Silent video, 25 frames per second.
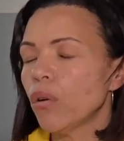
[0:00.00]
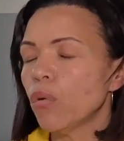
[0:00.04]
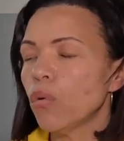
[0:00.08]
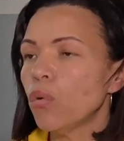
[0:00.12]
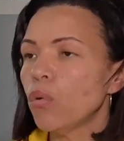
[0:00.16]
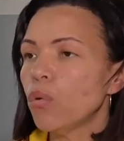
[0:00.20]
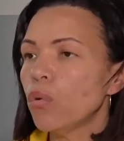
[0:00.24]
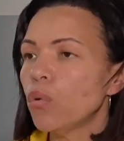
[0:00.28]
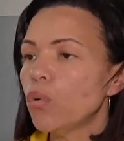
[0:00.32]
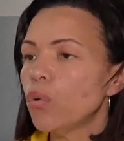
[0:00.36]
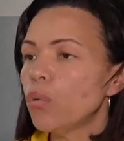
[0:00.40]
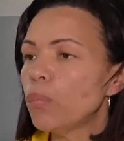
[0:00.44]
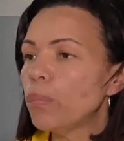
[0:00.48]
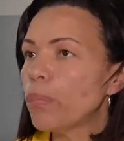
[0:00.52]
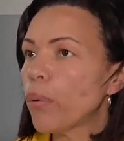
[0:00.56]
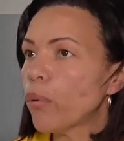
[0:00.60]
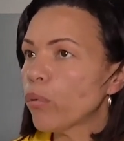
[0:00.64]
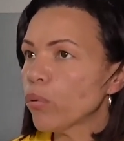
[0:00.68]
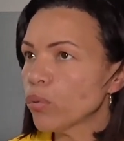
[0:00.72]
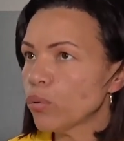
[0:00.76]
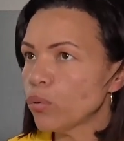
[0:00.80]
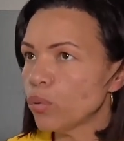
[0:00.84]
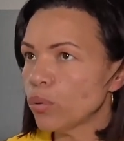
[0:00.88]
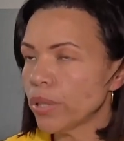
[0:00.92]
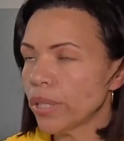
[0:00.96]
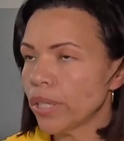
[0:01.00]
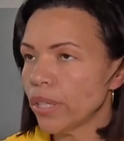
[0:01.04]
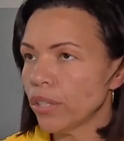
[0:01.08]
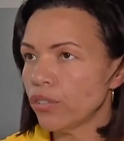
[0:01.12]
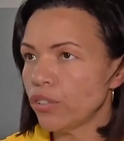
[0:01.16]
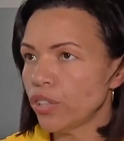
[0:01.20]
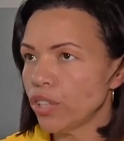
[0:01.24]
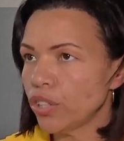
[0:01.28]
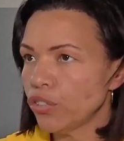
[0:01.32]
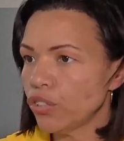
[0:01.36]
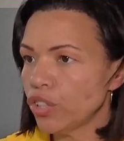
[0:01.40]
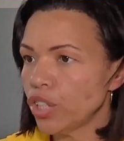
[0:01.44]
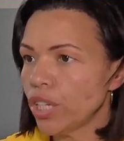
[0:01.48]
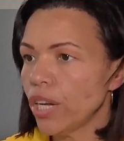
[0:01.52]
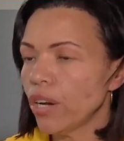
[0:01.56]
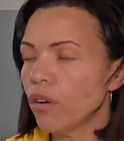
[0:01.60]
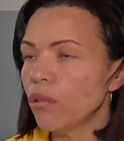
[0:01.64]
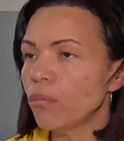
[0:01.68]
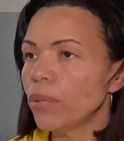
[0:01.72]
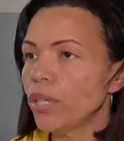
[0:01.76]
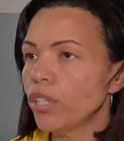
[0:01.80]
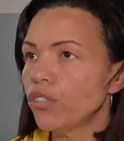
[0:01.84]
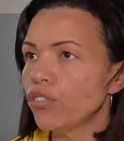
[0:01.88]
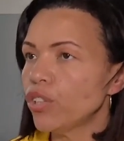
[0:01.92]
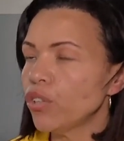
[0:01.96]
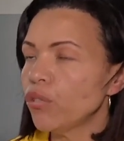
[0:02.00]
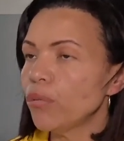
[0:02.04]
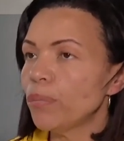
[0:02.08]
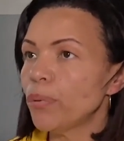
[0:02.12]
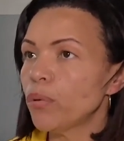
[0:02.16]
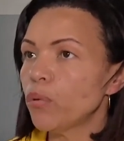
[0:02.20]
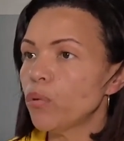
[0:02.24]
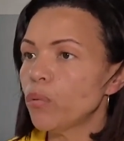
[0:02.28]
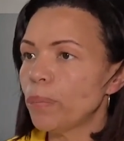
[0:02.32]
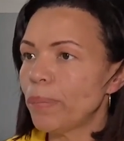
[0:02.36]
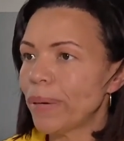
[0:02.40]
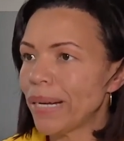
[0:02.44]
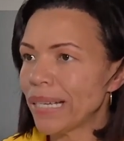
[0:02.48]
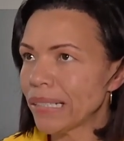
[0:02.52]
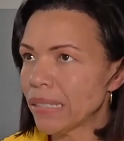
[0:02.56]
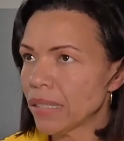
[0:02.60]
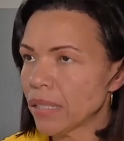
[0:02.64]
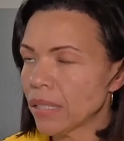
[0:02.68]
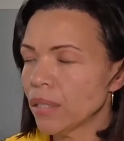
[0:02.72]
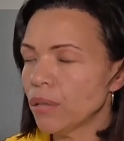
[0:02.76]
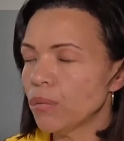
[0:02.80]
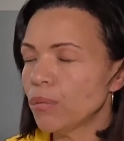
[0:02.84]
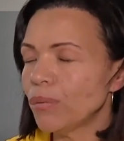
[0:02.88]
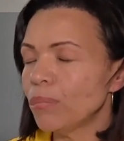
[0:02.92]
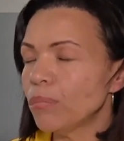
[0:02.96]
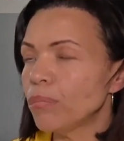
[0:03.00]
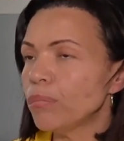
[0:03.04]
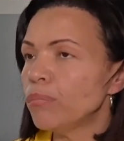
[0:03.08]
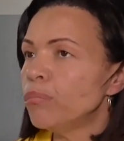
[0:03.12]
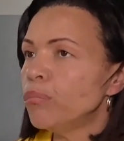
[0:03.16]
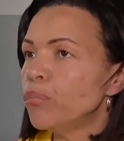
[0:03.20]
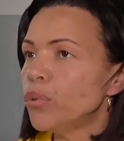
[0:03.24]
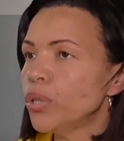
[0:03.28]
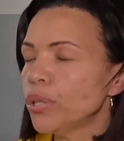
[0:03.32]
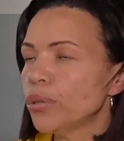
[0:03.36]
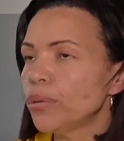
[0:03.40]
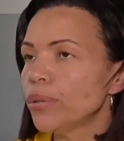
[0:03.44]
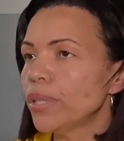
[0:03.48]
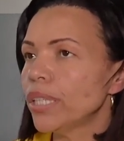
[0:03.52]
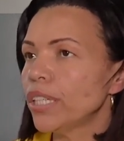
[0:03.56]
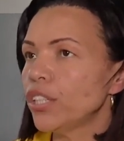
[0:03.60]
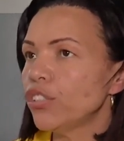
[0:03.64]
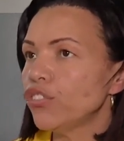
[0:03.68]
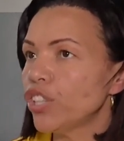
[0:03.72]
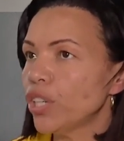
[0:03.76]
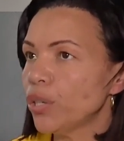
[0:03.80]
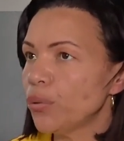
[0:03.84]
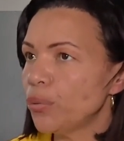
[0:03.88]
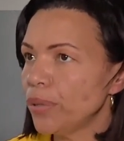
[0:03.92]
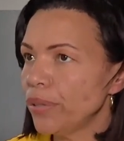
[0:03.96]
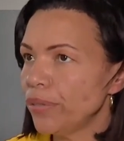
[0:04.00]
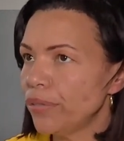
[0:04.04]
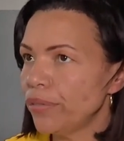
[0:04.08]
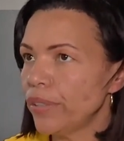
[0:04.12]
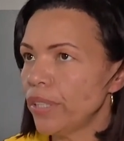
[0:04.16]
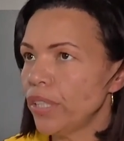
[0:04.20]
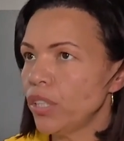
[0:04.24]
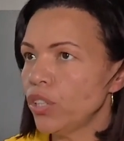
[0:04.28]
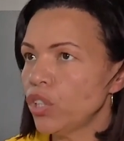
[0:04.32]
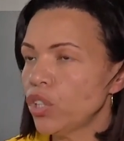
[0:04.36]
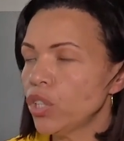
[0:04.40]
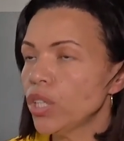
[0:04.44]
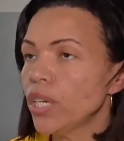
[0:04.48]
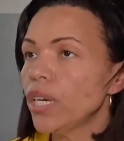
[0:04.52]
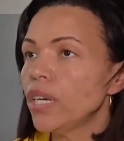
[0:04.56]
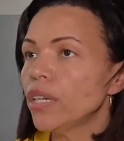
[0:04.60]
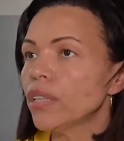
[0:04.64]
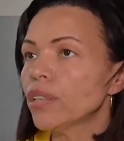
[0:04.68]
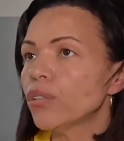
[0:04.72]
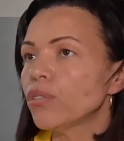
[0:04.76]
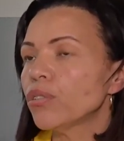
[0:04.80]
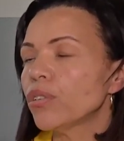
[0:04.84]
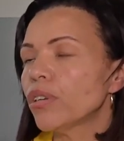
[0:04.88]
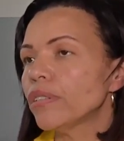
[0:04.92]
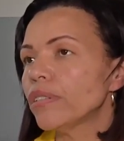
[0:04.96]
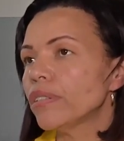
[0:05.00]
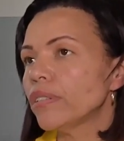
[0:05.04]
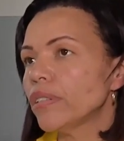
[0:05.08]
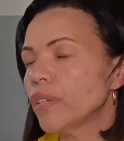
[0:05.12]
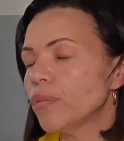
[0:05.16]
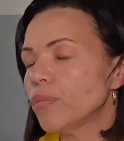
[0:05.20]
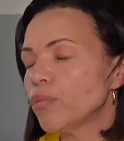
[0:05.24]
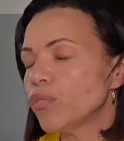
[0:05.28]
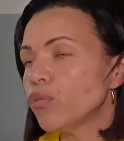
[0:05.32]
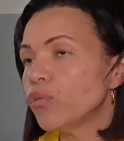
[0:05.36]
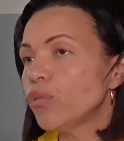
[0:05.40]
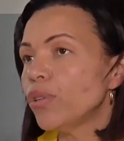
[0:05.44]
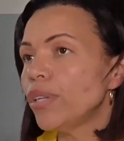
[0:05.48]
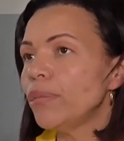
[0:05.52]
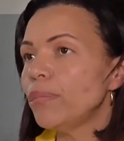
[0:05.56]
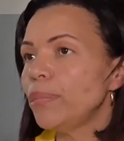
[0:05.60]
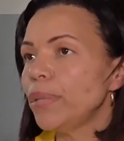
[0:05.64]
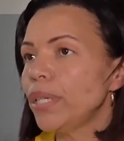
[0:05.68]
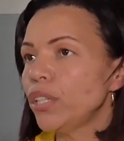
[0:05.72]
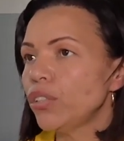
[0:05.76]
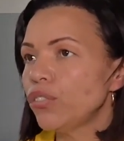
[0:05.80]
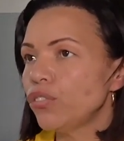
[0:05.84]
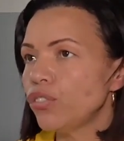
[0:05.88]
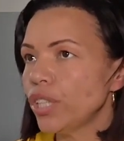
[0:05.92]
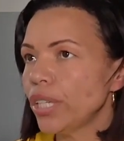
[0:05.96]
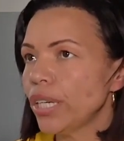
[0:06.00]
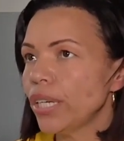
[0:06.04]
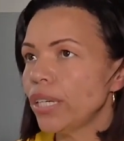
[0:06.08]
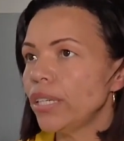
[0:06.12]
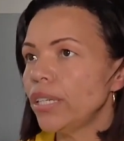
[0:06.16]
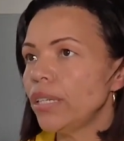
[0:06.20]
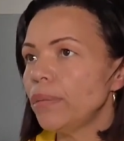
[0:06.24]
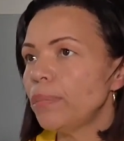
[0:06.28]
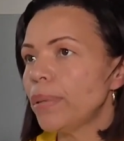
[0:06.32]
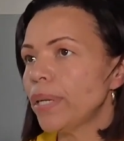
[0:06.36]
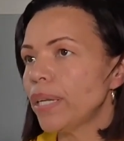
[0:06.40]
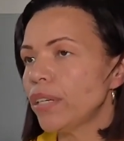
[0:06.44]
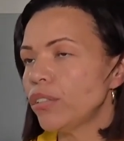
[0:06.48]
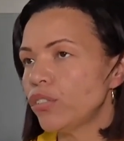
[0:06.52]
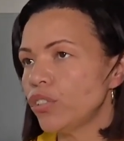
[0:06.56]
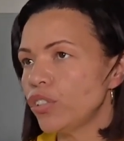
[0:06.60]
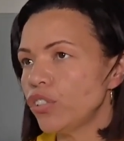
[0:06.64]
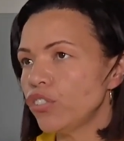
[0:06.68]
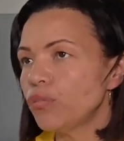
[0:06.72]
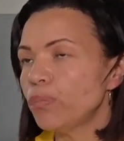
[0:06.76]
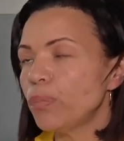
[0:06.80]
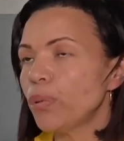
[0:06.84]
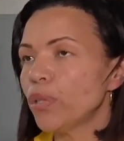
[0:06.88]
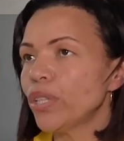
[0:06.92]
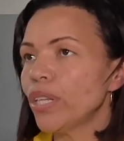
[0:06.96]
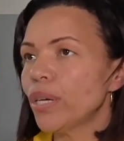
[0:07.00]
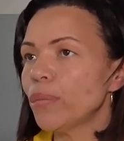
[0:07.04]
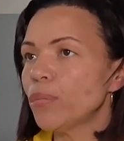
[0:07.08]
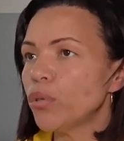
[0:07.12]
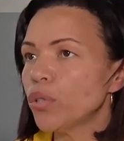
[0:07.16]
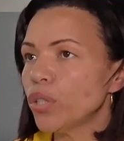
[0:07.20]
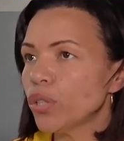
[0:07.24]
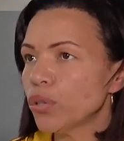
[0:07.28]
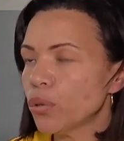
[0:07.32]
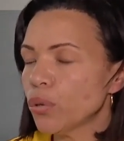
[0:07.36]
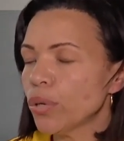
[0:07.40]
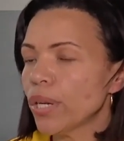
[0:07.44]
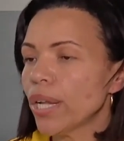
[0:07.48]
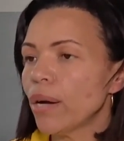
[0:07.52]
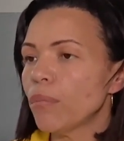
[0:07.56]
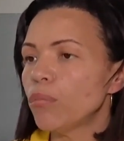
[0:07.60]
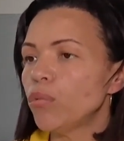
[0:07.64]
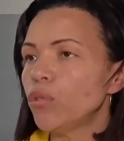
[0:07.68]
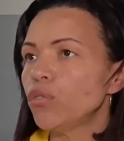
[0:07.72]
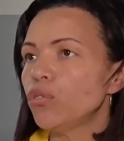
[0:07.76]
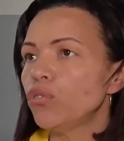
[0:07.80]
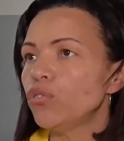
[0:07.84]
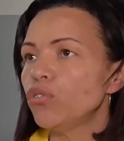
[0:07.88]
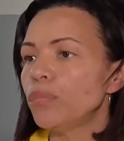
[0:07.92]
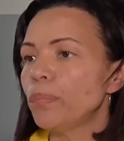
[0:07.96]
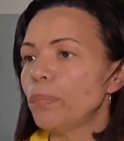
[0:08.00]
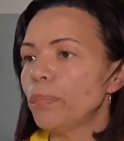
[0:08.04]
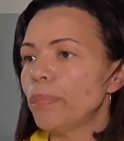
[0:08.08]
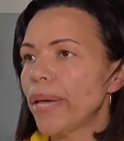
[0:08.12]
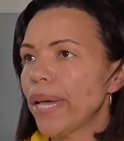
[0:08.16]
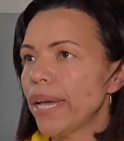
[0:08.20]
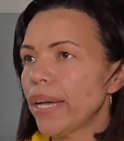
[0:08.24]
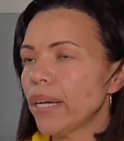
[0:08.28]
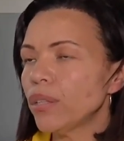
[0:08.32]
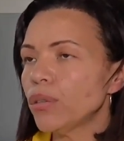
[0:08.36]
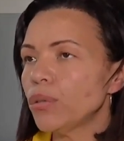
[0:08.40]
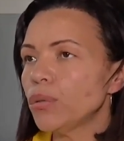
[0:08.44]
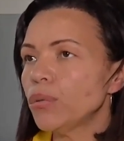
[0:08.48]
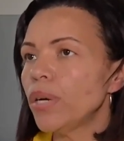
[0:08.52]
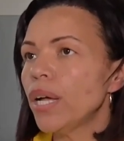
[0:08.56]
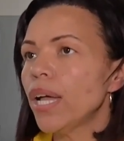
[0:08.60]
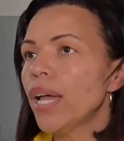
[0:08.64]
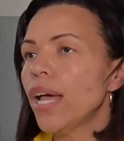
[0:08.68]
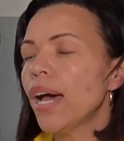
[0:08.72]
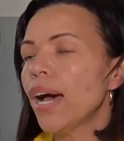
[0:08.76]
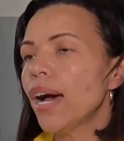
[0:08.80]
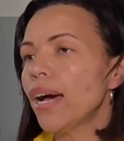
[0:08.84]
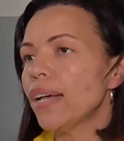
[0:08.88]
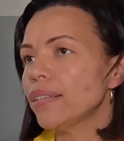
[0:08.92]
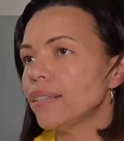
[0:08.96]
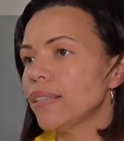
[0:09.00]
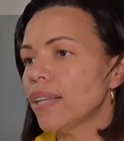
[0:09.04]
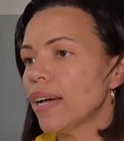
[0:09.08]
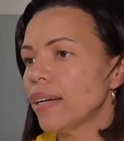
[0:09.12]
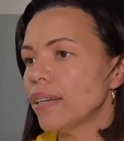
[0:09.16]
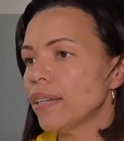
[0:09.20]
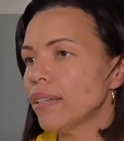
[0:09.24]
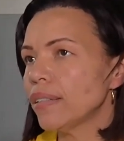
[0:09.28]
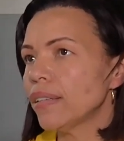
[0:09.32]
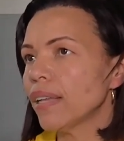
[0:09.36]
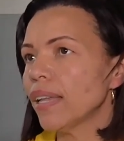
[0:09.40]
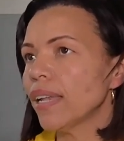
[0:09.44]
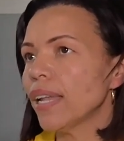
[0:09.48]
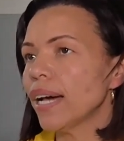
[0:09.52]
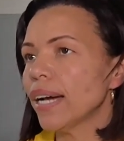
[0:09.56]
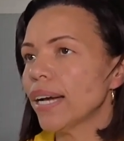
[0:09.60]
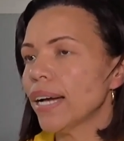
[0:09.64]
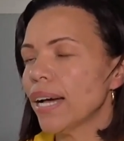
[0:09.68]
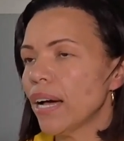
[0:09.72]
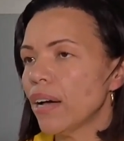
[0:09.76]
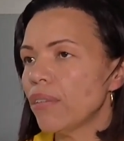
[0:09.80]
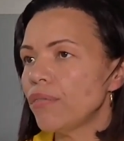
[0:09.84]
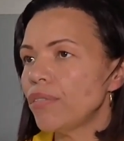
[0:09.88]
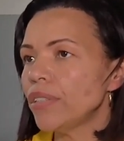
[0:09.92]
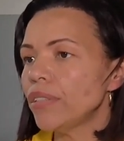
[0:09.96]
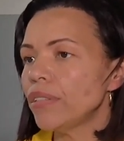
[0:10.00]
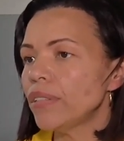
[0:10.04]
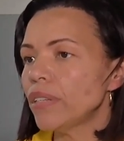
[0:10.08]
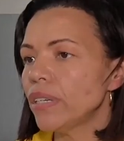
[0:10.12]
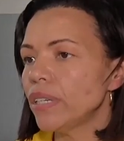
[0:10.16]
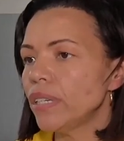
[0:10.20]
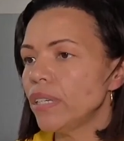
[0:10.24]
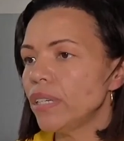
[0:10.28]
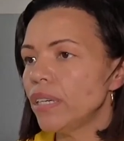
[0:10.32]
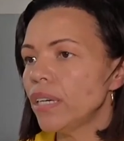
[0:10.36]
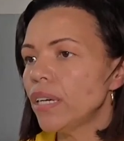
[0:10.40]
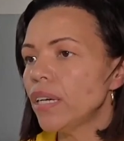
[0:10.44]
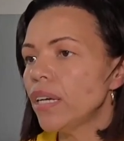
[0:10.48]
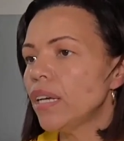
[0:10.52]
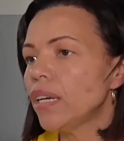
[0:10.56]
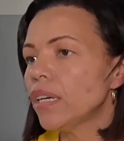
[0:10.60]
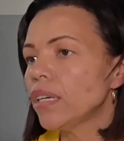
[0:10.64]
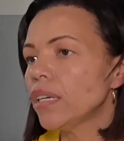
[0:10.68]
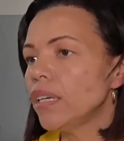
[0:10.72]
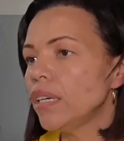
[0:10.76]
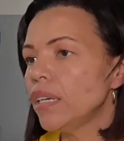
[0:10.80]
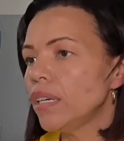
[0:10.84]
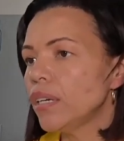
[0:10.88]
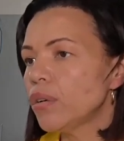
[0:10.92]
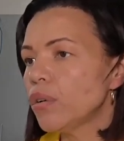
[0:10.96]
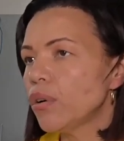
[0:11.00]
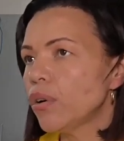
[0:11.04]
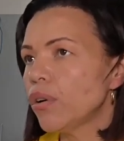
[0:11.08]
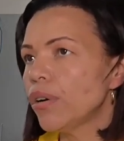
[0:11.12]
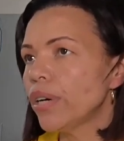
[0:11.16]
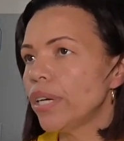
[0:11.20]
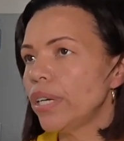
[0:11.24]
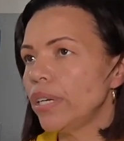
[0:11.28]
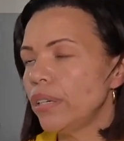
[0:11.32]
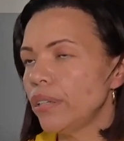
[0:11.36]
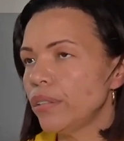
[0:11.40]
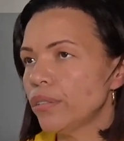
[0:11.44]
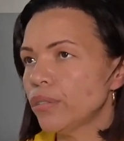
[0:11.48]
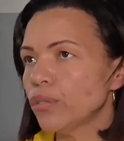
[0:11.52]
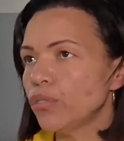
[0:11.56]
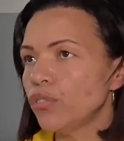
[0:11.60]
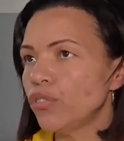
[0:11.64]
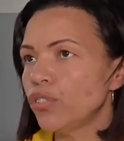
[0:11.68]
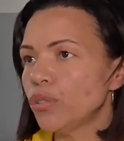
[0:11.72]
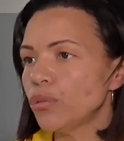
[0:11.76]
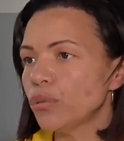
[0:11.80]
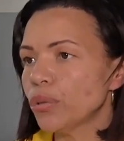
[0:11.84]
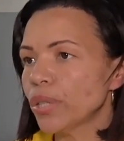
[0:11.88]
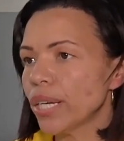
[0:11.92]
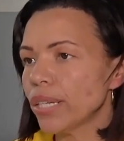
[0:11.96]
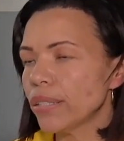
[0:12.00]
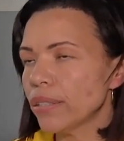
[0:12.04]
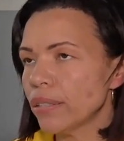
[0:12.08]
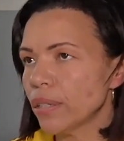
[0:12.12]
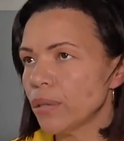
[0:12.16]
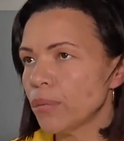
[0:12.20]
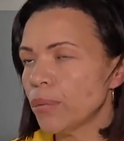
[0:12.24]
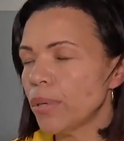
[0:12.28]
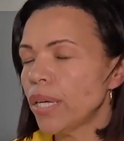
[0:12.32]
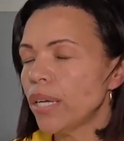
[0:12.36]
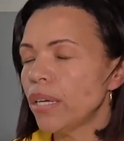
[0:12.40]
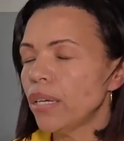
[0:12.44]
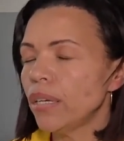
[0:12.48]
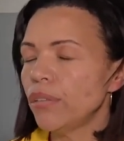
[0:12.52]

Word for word: O ponto que a gente realmente tem uma preocupação muito grande é 1,20. Então nós estamos no limite aí para a gente poder monitorar muito de perto as áreas alagáveis aí que correm risco de inundação.